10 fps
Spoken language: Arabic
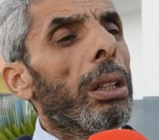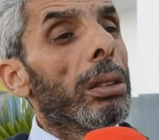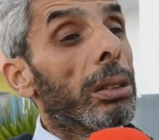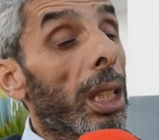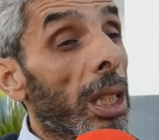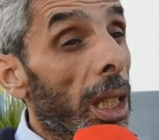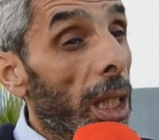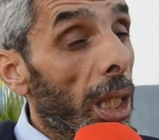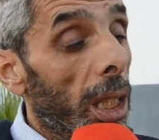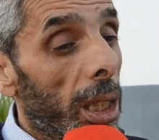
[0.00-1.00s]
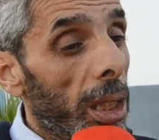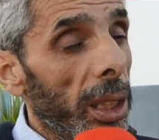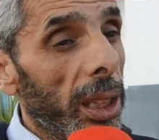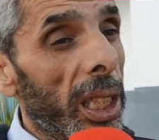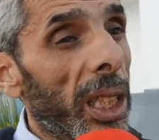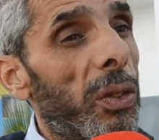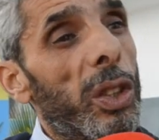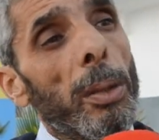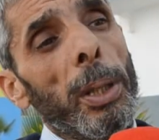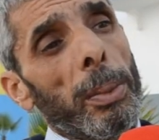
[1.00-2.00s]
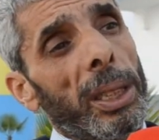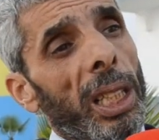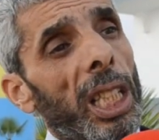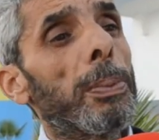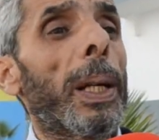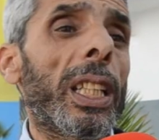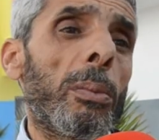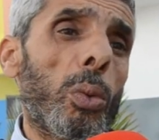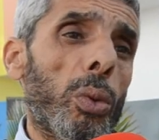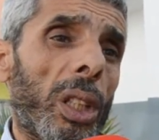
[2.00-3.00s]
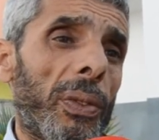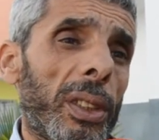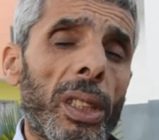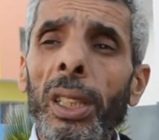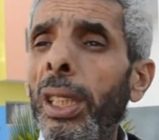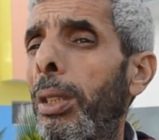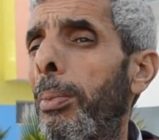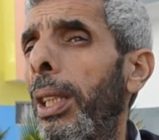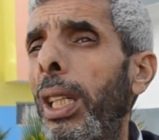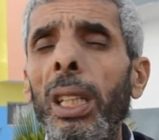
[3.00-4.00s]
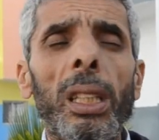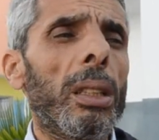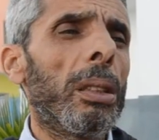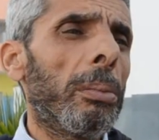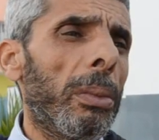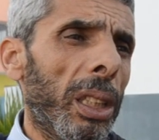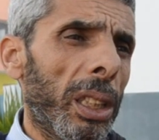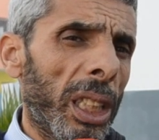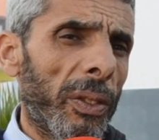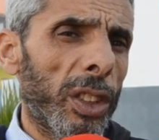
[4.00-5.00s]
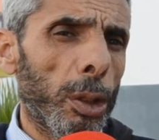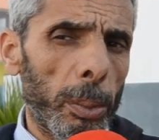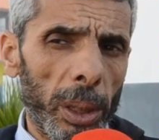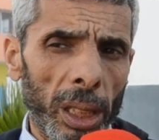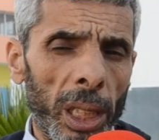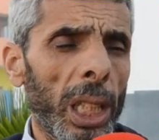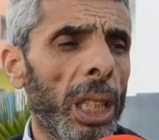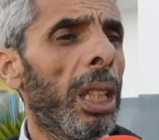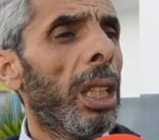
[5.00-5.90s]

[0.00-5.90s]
درنا اعلانات في جميع المصالح اسبقيه الموظفين درنا جميع آه، الاعلانات في جميع المصالح